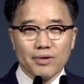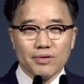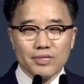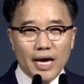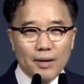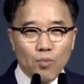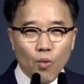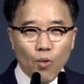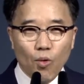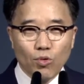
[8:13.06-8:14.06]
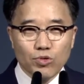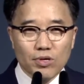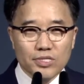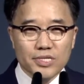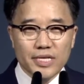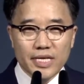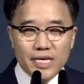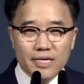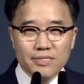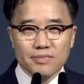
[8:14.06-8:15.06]
은혜가 모든 것을
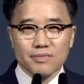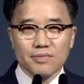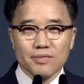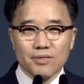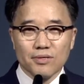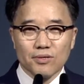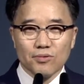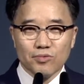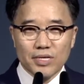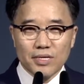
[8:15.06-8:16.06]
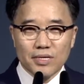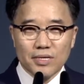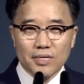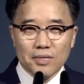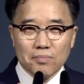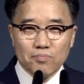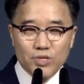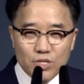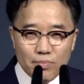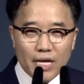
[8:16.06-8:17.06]
이기는 우리
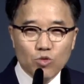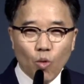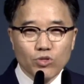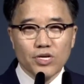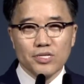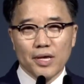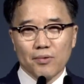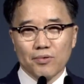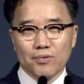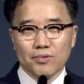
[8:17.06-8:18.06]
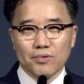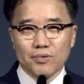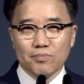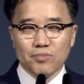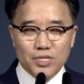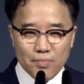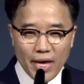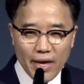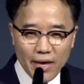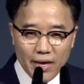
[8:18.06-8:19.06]
믿음의 동력이 되고
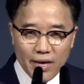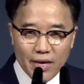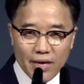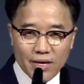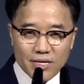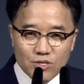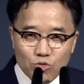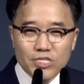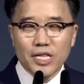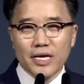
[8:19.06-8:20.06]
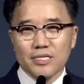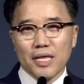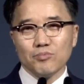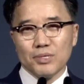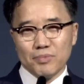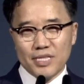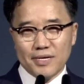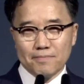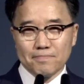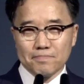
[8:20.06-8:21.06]
믿음의 근원이 되기 때문입니다.
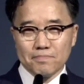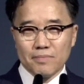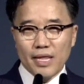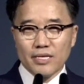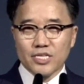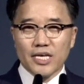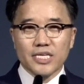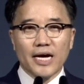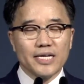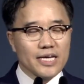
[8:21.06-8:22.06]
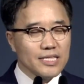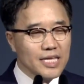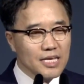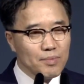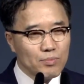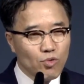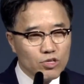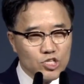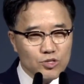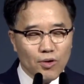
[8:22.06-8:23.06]
세상을 이긴 이김이
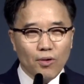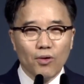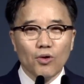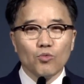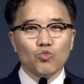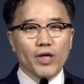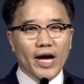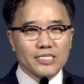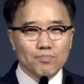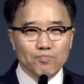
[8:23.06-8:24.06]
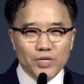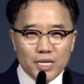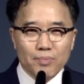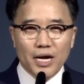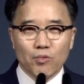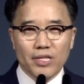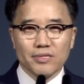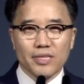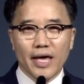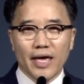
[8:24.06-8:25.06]
무엇이냐우리가 가진 믿음이라고
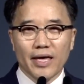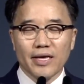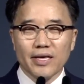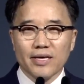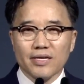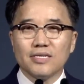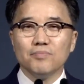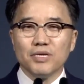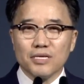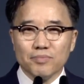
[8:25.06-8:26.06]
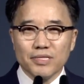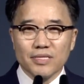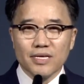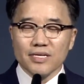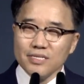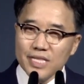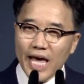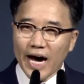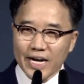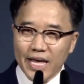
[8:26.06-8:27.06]
했는데 그 믿음은 은혜
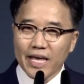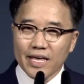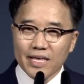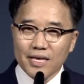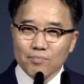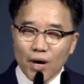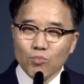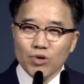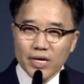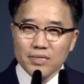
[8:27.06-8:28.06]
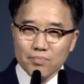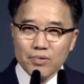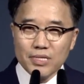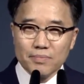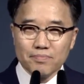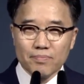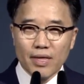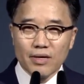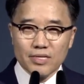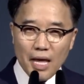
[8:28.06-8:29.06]
안에 머물러 있는 믿음,
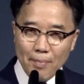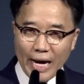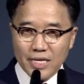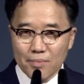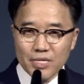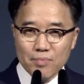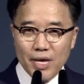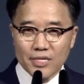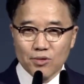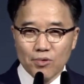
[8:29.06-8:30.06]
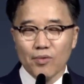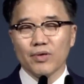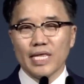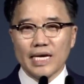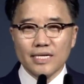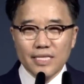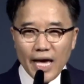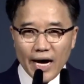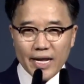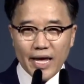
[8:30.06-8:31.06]
은혜 밖의 믿음이 아니고 은혜
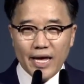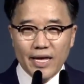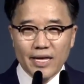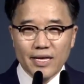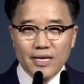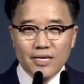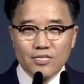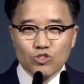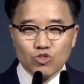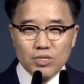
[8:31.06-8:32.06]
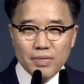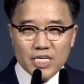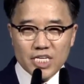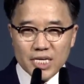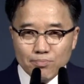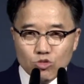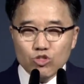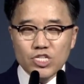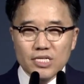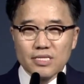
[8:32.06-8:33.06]
안에 주님이 힘
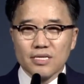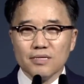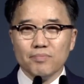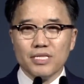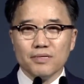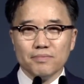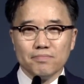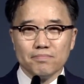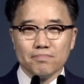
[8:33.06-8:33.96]
주시는 그 믿음,